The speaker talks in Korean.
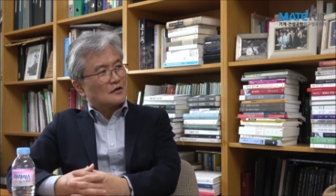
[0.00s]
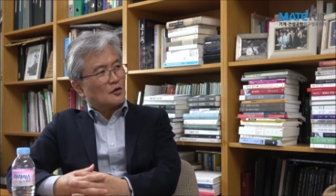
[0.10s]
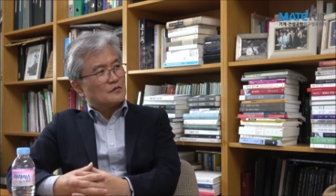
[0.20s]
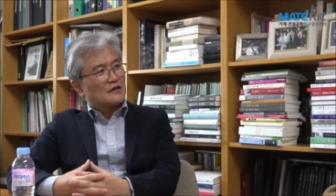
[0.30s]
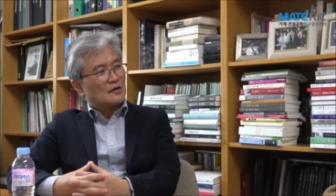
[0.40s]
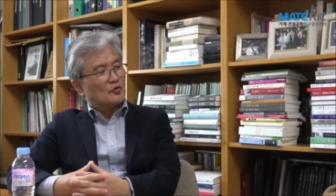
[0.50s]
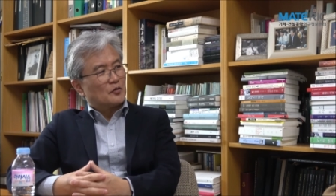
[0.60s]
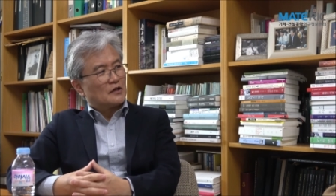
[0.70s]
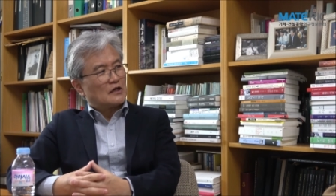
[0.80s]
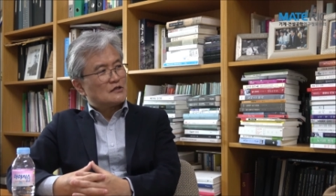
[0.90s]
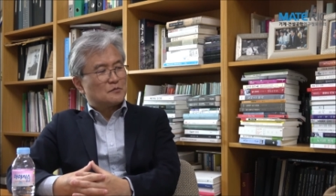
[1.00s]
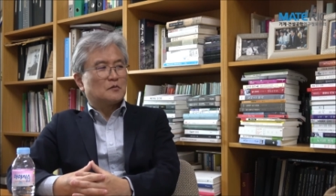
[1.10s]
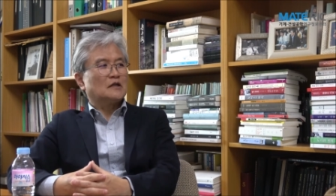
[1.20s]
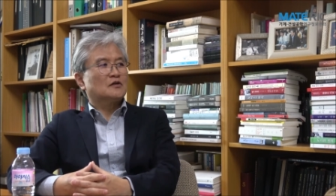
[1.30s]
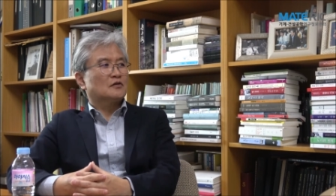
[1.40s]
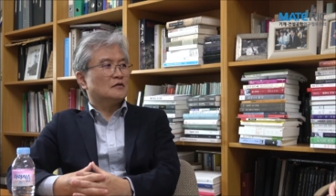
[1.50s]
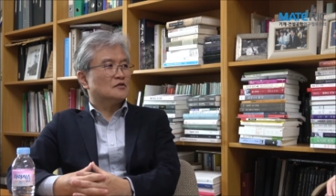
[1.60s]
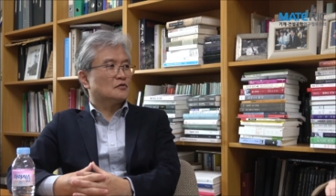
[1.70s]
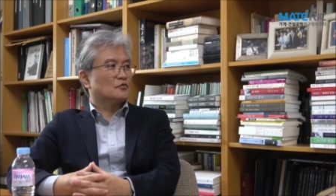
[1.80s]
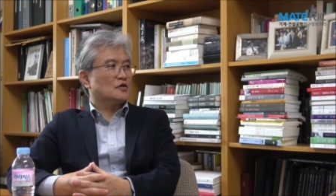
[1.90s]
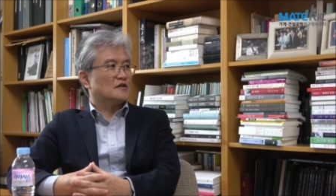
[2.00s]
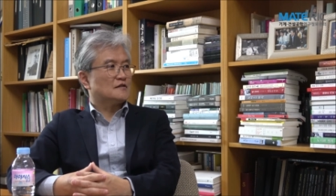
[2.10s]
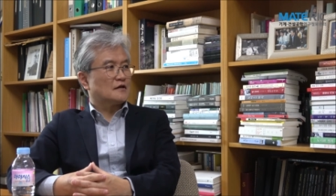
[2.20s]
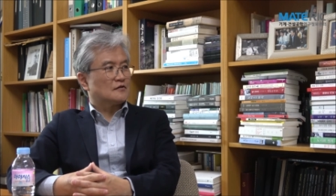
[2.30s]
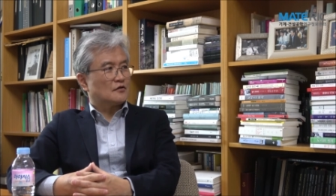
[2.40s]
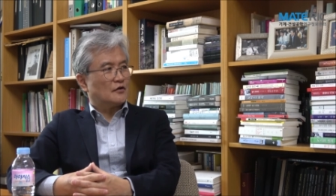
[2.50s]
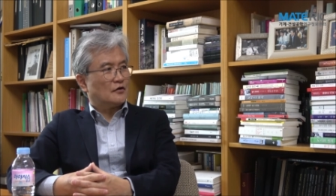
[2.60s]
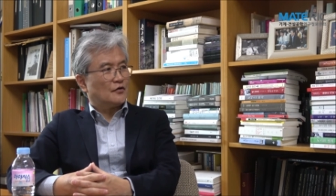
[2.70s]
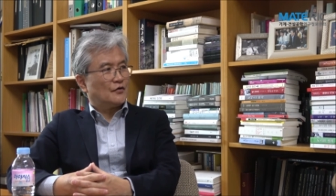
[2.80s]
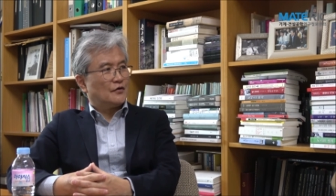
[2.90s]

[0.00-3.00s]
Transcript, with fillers: 검색해보면 한 10만 건 정도의 기사가 떠요.